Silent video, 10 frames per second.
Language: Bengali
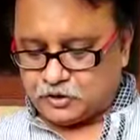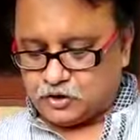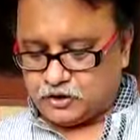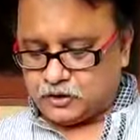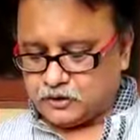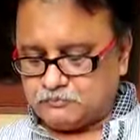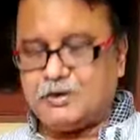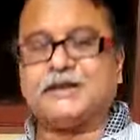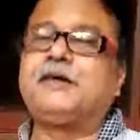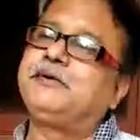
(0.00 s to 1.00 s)
মেঝে হয়
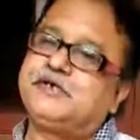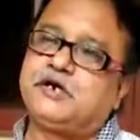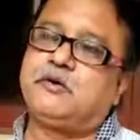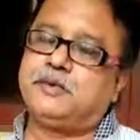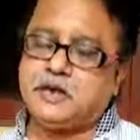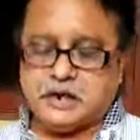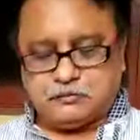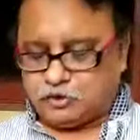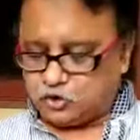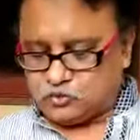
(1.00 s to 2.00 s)
বাধা বেশি হবে
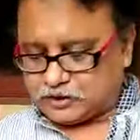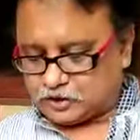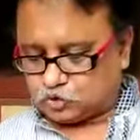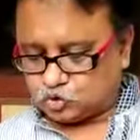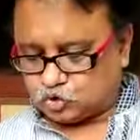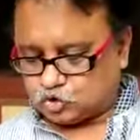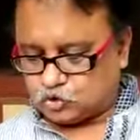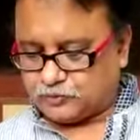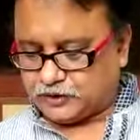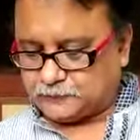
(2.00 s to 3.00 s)
ফলে খুব একটা দ্রুত
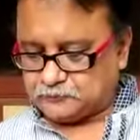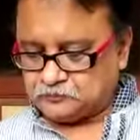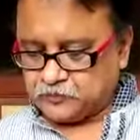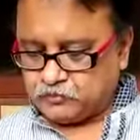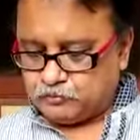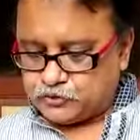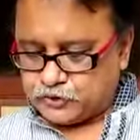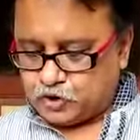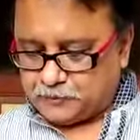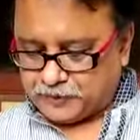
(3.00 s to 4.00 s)
সরবে না
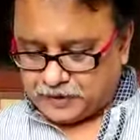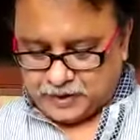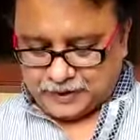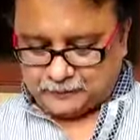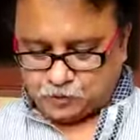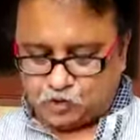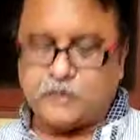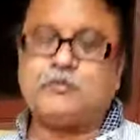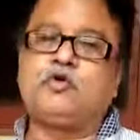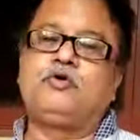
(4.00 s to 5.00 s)
মসৃণ অপেক্ষা এবড়ো
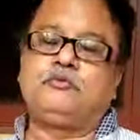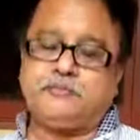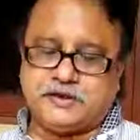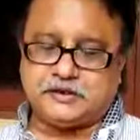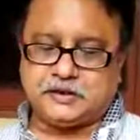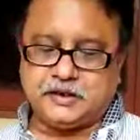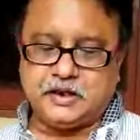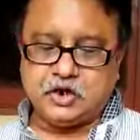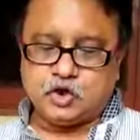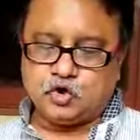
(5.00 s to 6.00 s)
খেবড়ো মেঝেতে
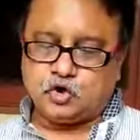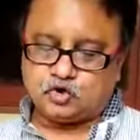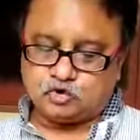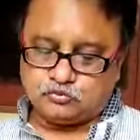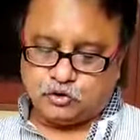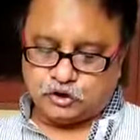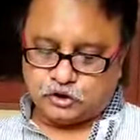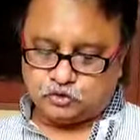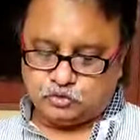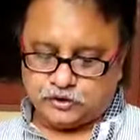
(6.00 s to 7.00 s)
ঘর্ষণ বল
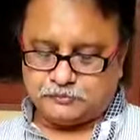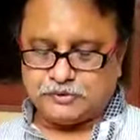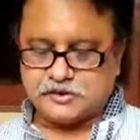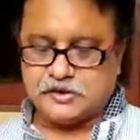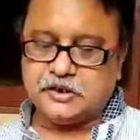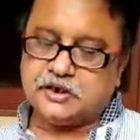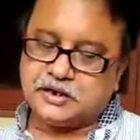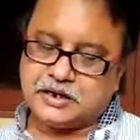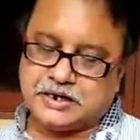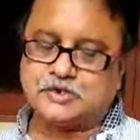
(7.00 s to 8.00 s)
কিন্তু অনেক বেশি
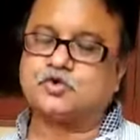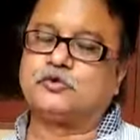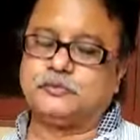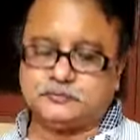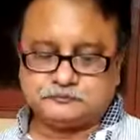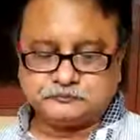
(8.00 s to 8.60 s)
কাজ করবে